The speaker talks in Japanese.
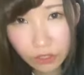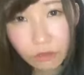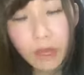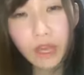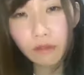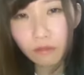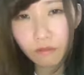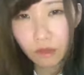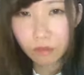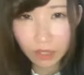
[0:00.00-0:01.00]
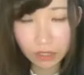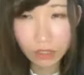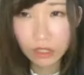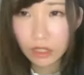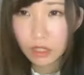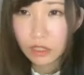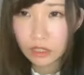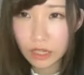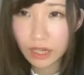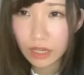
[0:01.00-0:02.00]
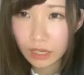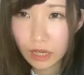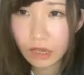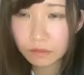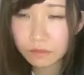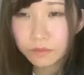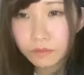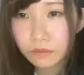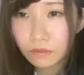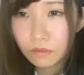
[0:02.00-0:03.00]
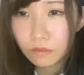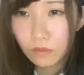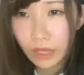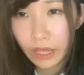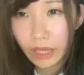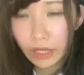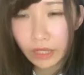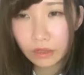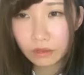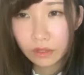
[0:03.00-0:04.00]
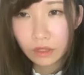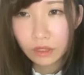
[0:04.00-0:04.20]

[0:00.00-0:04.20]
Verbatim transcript: 露目ワンマンですねが、えー、